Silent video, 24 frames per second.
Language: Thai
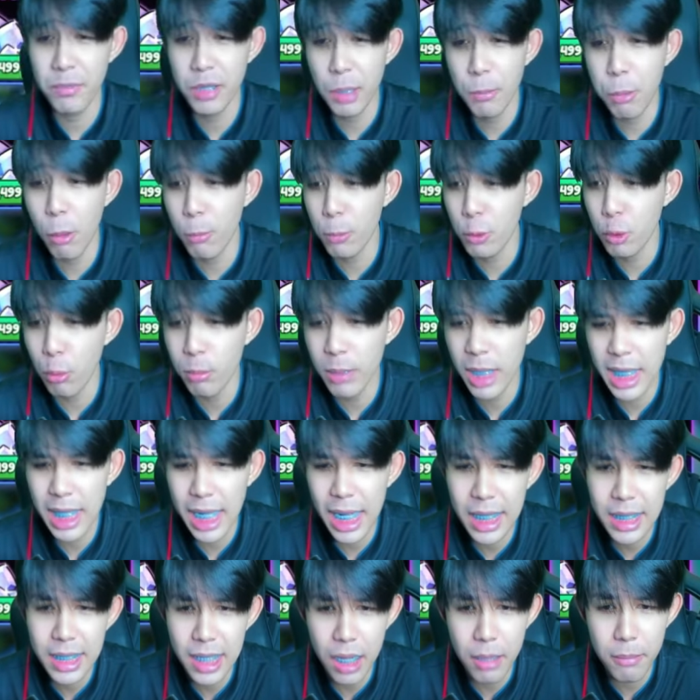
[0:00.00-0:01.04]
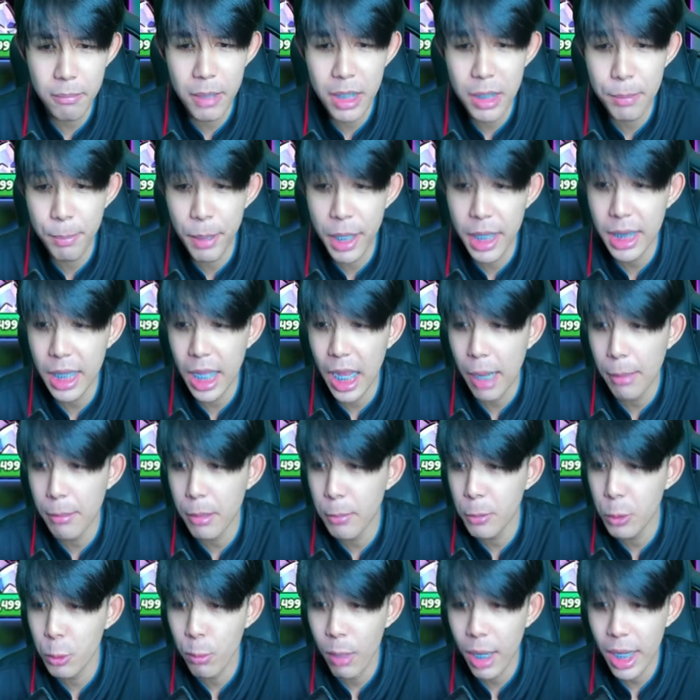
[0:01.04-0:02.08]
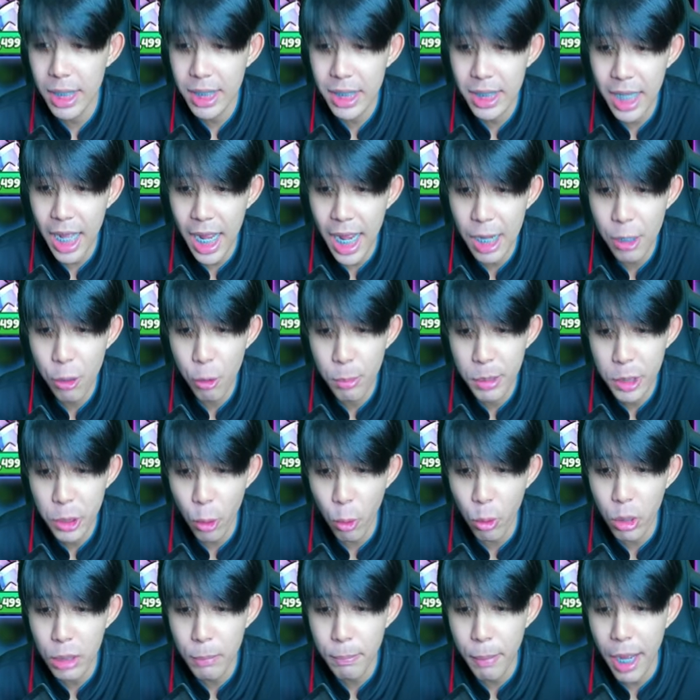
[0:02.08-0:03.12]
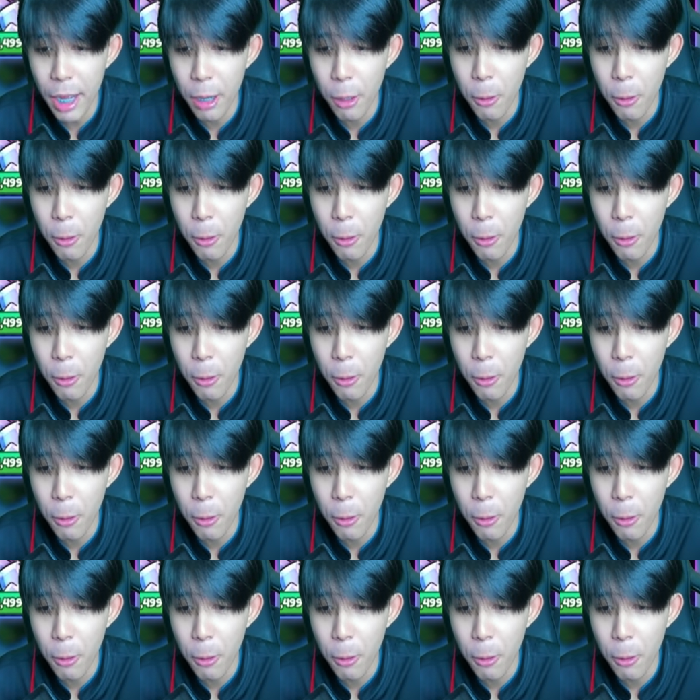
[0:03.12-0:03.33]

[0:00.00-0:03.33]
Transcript: ยวผมสุ่มเลยแล้วกันสักหมื่นเพชรนะครับ เรามาดูว่าจะได้โอบิโตะหรือเปล่า